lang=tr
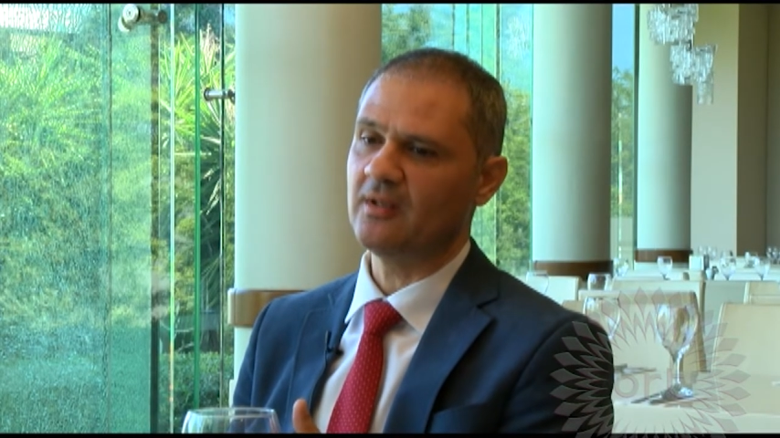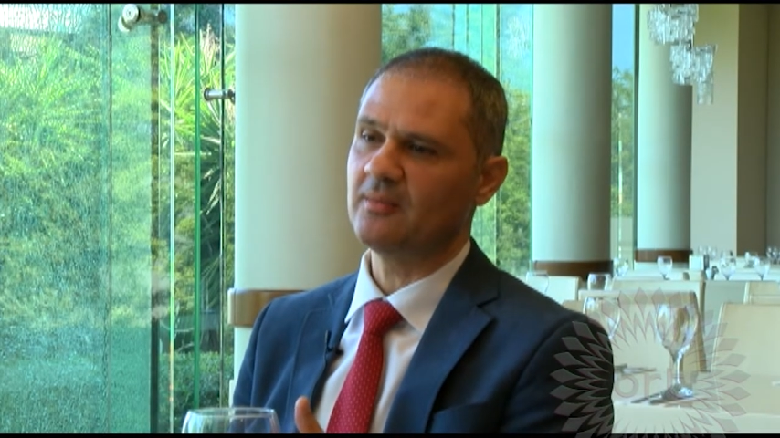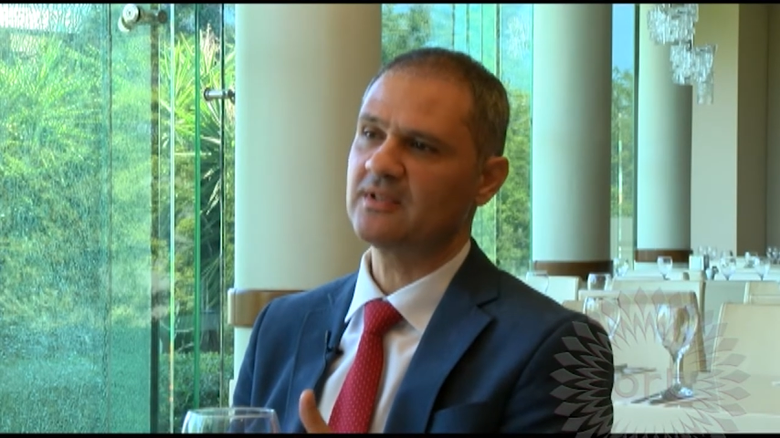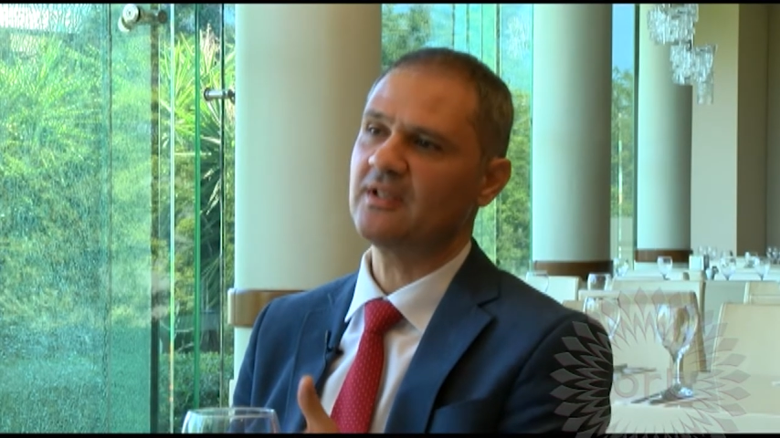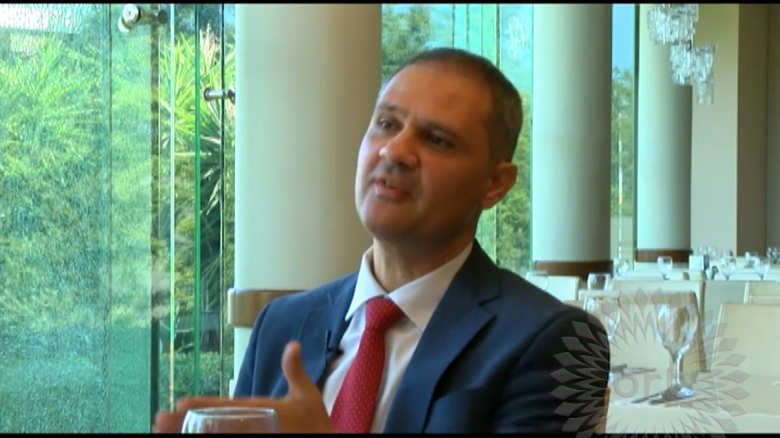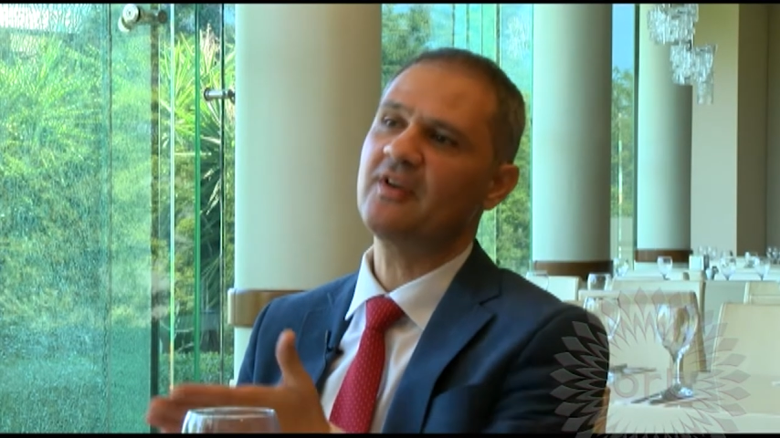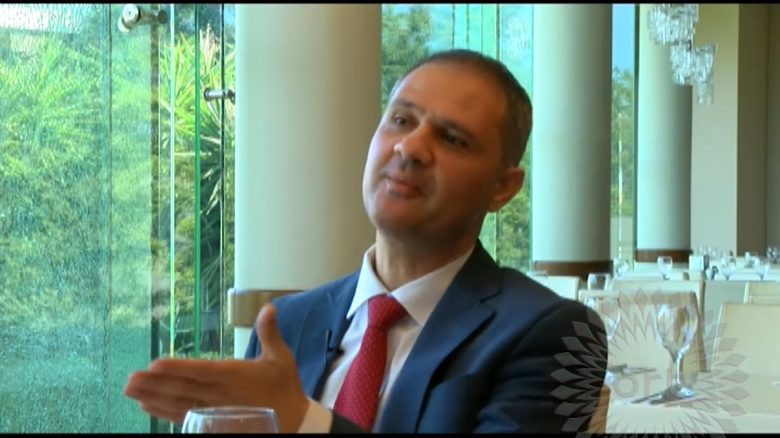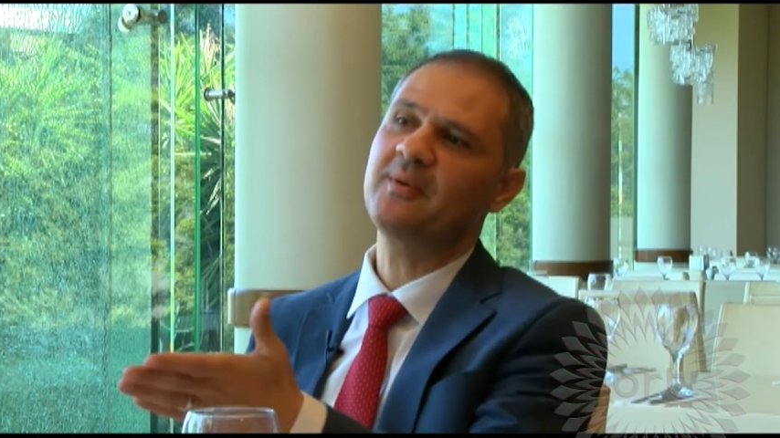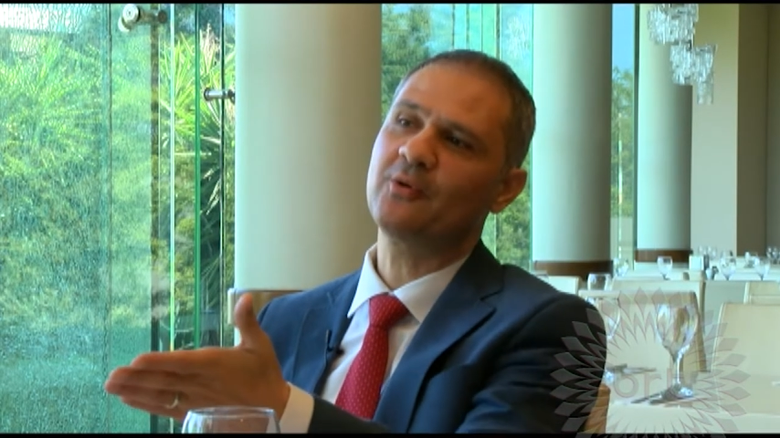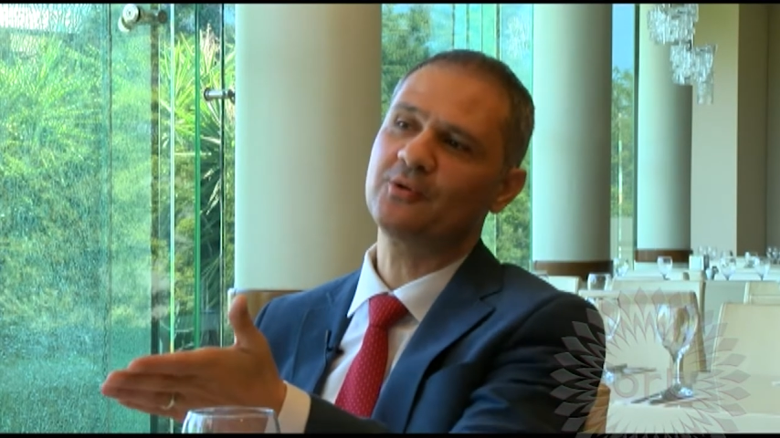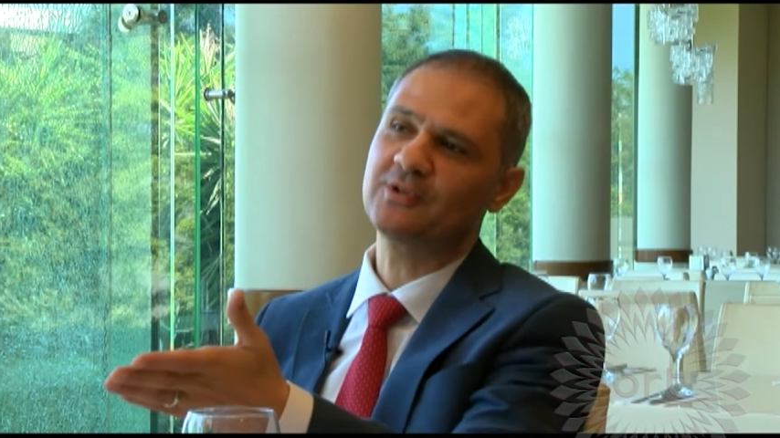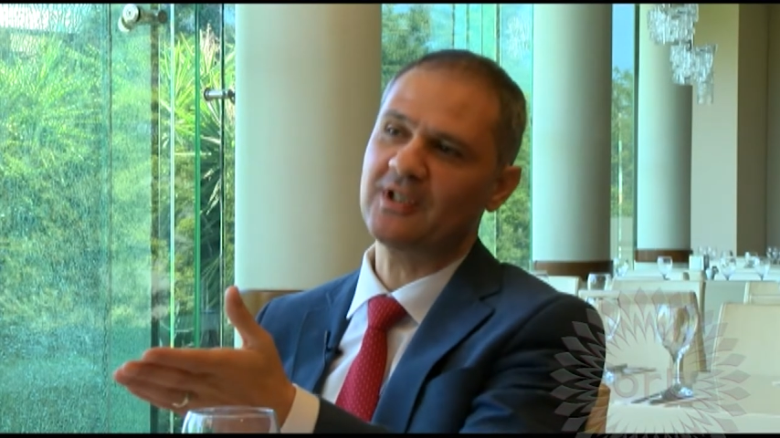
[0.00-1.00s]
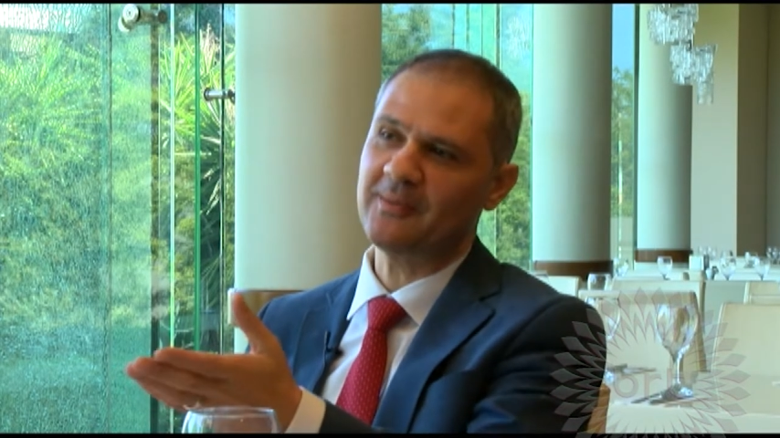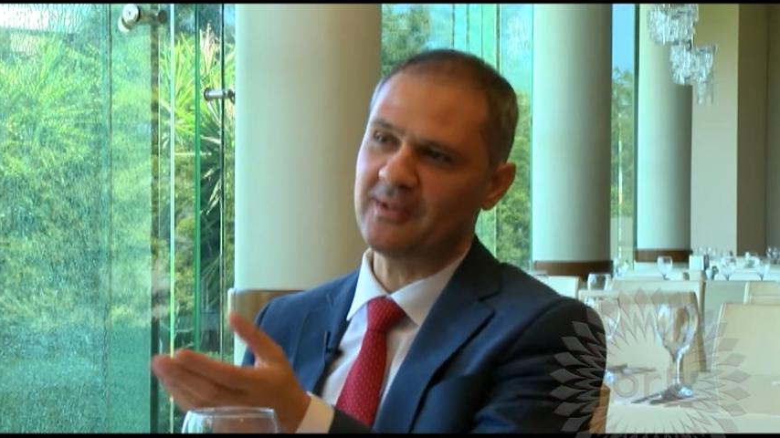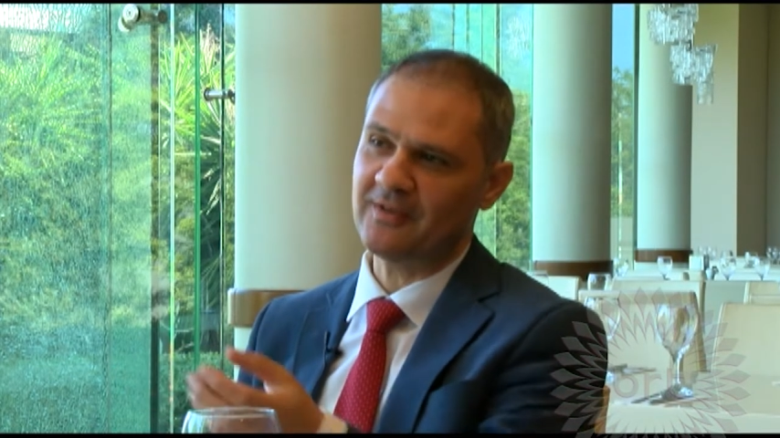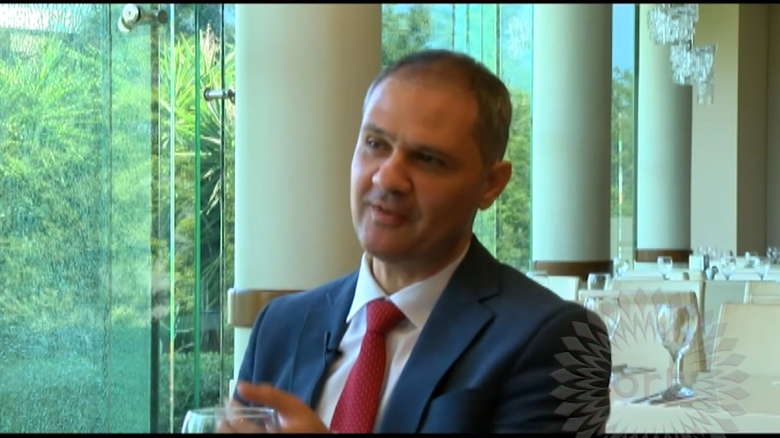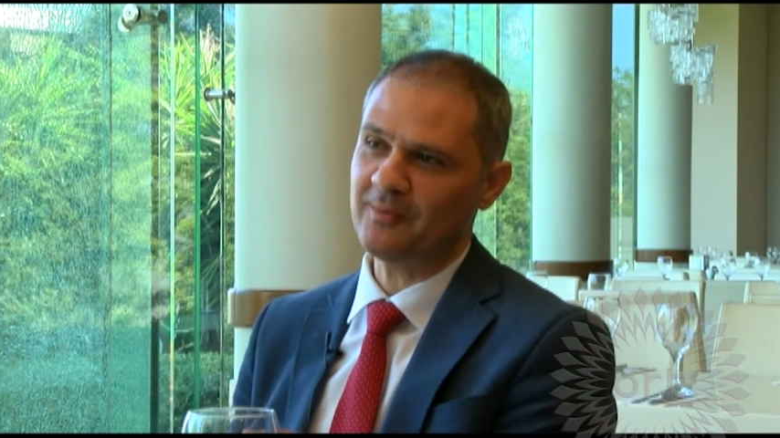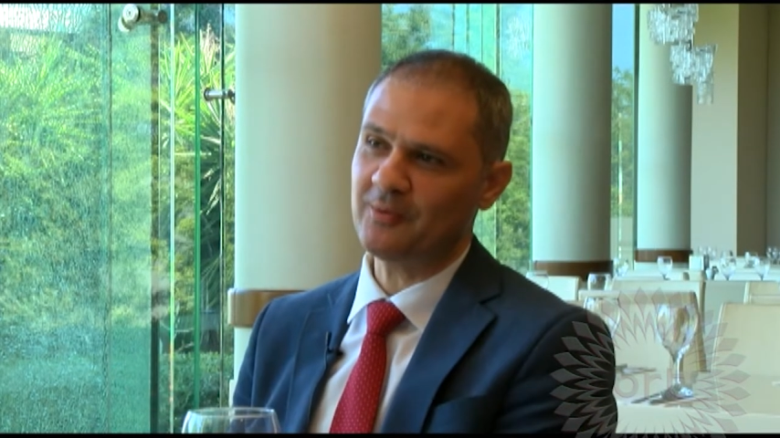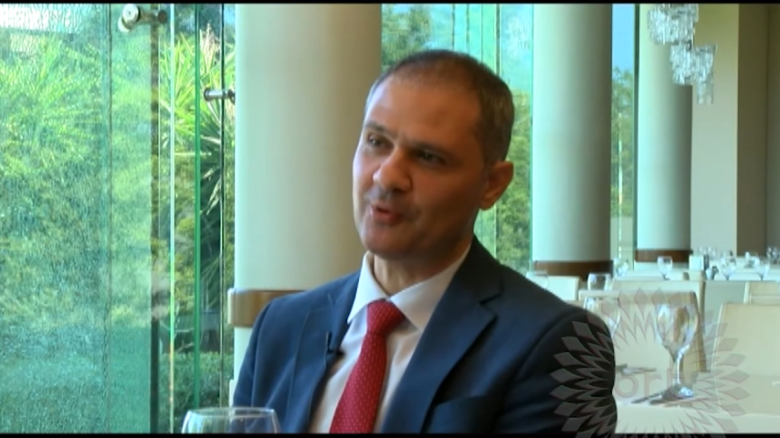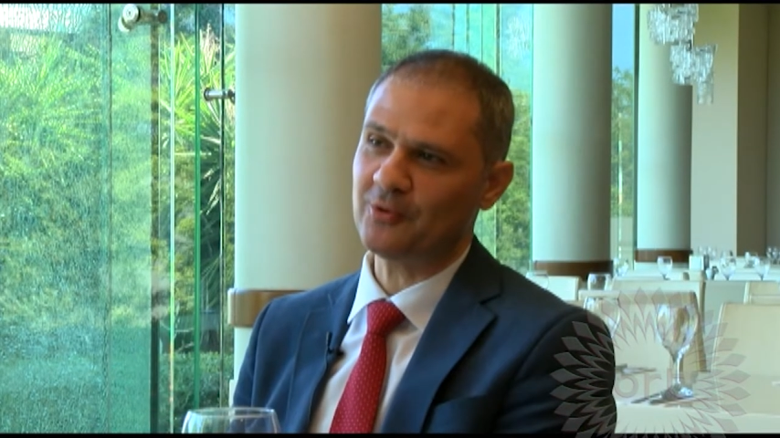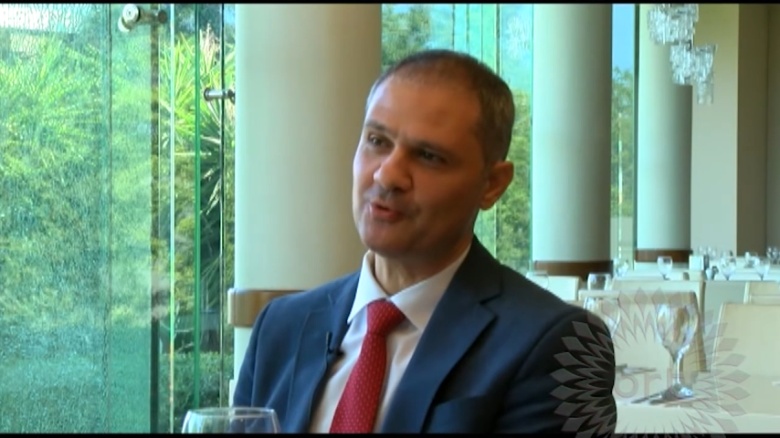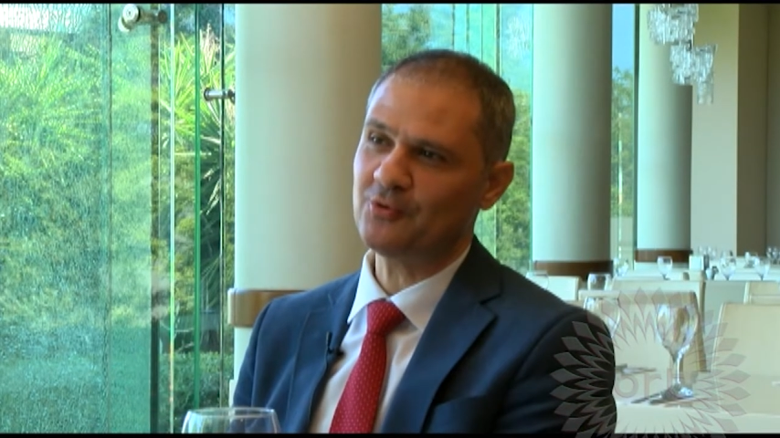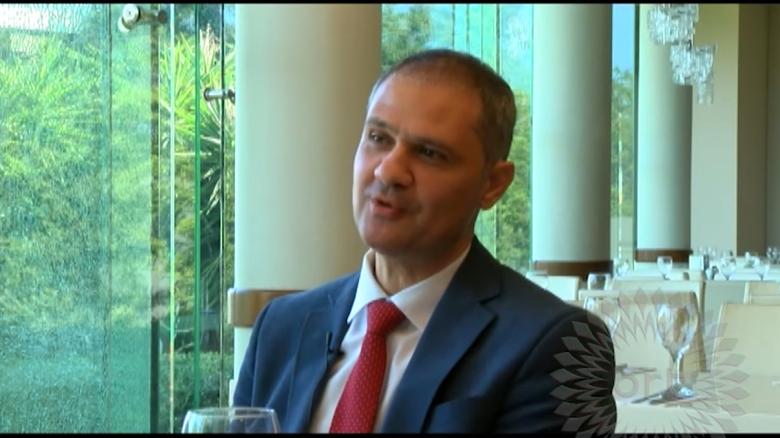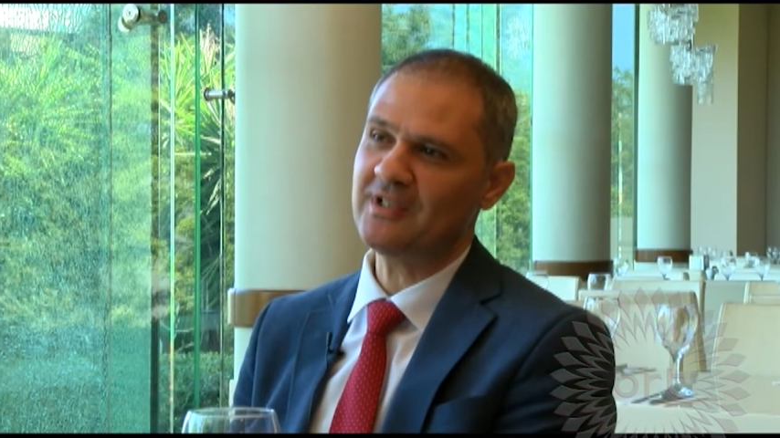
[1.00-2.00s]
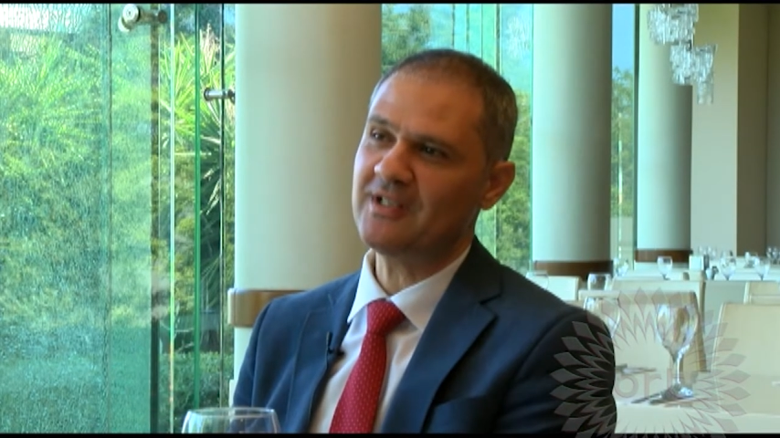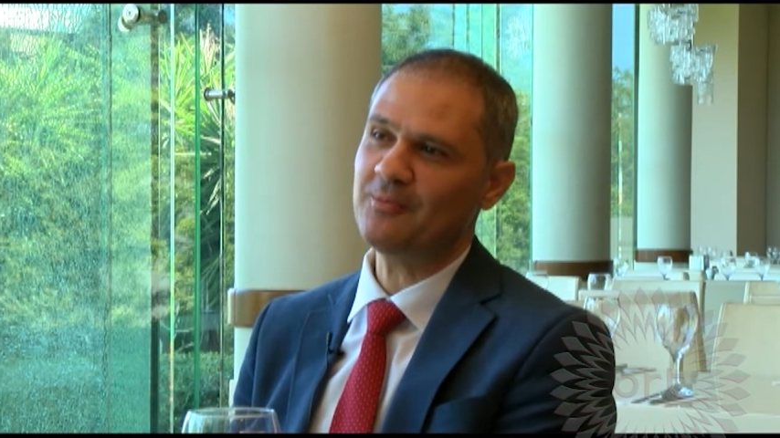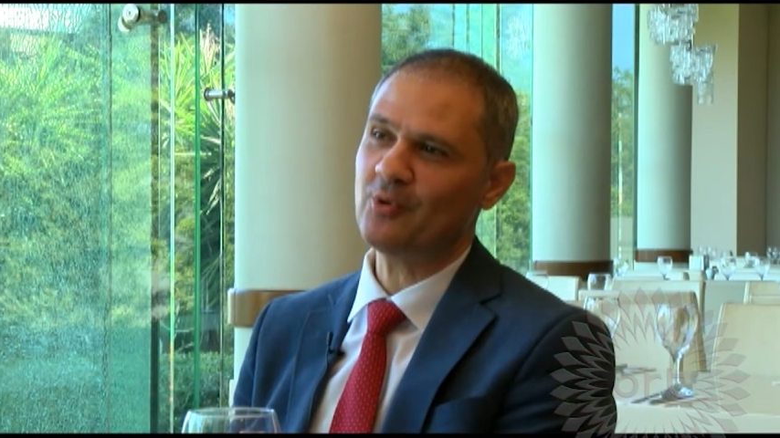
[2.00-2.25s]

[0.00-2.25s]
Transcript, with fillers: mesela Vehbi Koç rahmetli Vehbi Koç %20